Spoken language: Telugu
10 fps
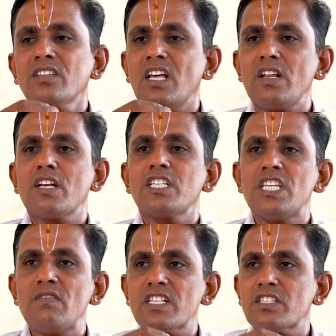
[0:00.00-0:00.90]
తన యొక్క
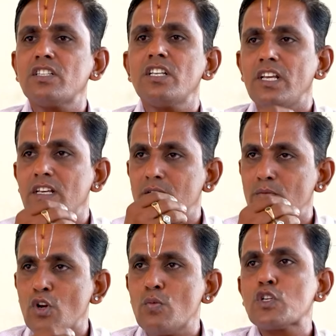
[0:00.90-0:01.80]
జీవన స్థితిని
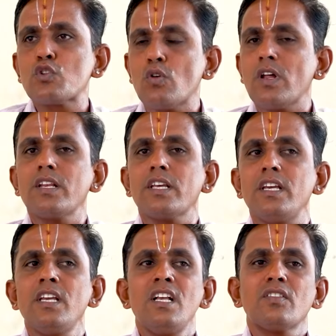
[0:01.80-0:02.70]
మెరుగుపరుచుకోవడానికి
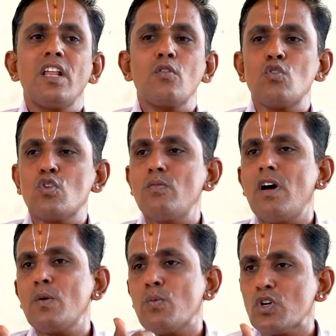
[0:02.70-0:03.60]
తన
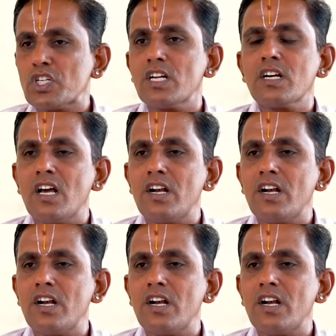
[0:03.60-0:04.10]
కుటుంబాన్ని పోషణకు